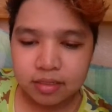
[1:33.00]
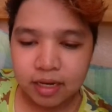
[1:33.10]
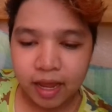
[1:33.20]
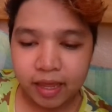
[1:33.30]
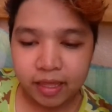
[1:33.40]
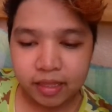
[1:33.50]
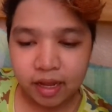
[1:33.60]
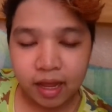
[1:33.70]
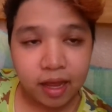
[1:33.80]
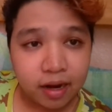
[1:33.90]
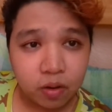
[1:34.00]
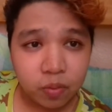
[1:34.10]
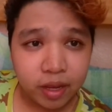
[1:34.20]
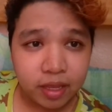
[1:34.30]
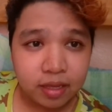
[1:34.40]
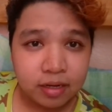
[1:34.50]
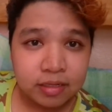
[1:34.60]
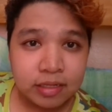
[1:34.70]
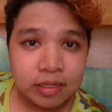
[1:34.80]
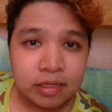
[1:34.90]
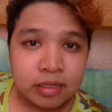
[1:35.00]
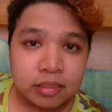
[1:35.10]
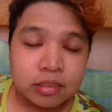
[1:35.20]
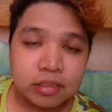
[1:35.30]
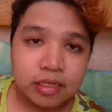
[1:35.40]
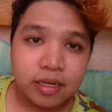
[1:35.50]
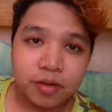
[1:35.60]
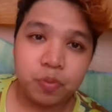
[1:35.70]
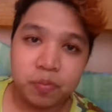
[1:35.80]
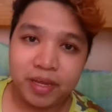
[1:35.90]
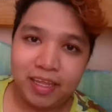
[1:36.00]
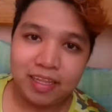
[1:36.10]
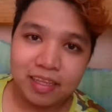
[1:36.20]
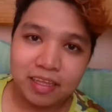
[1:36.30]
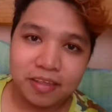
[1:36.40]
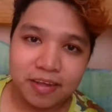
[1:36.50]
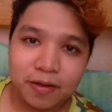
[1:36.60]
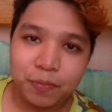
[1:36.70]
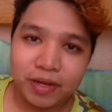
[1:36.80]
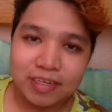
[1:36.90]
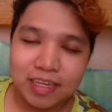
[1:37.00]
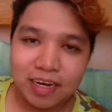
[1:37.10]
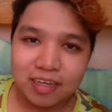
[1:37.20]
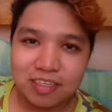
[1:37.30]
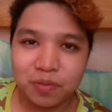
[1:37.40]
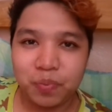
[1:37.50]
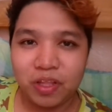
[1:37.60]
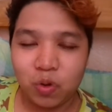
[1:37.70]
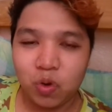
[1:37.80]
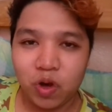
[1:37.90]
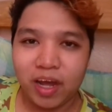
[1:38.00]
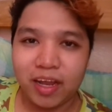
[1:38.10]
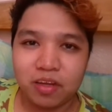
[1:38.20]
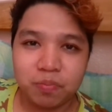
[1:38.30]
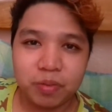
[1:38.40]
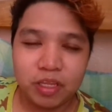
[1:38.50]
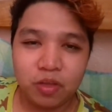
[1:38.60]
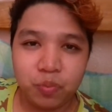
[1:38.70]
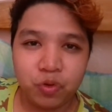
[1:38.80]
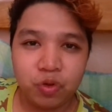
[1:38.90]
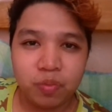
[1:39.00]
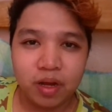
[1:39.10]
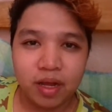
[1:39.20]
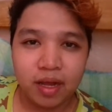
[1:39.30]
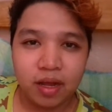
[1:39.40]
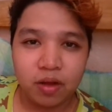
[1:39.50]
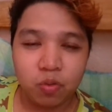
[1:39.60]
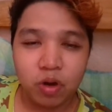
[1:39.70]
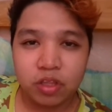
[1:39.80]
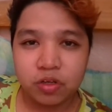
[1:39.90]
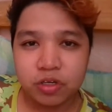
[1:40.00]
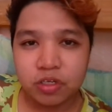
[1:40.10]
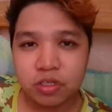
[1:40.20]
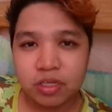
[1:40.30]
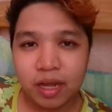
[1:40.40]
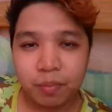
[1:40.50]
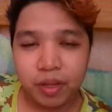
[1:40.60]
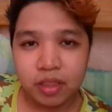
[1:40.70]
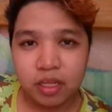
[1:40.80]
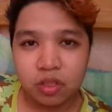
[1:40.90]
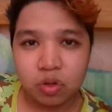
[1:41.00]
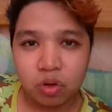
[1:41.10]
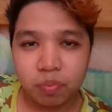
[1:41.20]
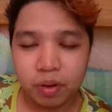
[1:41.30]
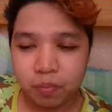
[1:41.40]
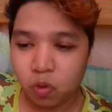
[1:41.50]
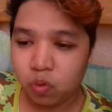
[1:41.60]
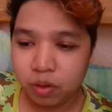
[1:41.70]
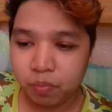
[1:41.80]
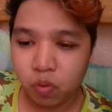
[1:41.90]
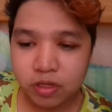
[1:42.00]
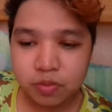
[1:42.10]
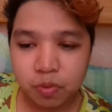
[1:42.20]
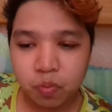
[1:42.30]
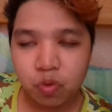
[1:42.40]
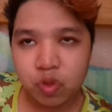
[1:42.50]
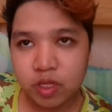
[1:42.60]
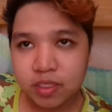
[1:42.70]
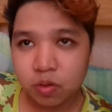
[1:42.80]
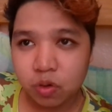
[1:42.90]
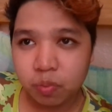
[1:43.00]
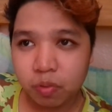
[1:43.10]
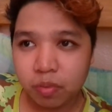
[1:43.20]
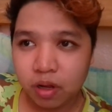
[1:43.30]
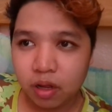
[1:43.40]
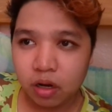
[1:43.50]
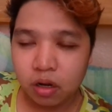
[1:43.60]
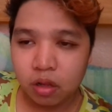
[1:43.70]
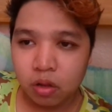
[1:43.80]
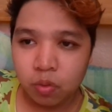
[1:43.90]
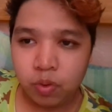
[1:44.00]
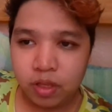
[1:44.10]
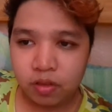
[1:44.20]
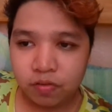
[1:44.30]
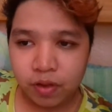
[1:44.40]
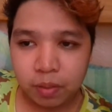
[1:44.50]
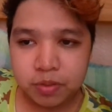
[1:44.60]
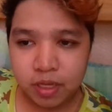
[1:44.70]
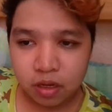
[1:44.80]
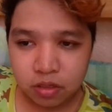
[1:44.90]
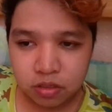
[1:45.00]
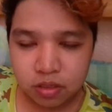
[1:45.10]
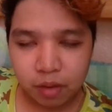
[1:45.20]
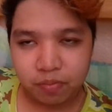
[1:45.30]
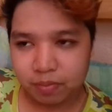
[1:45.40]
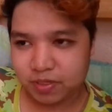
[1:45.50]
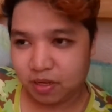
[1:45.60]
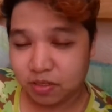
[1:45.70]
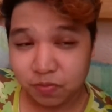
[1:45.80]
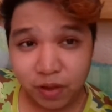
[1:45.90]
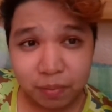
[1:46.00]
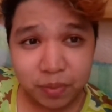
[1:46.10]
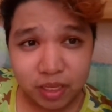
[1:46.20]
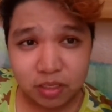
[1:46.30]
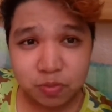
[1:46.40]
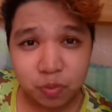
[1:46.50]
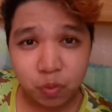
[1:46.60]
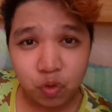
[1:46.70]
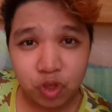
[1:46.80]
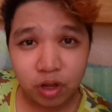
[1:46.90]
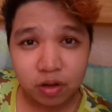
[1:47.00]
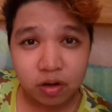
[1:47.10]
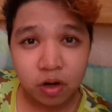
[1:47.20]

silayan ng araw ay talaga pong mainit din siya. Para talaga siyang pinakuluan. Pati po yung mga water namin dito, pag unang bukas mo po siya, siguro po mga within 5 seconds, ay 5 seconds, 5 minutes mo po siyang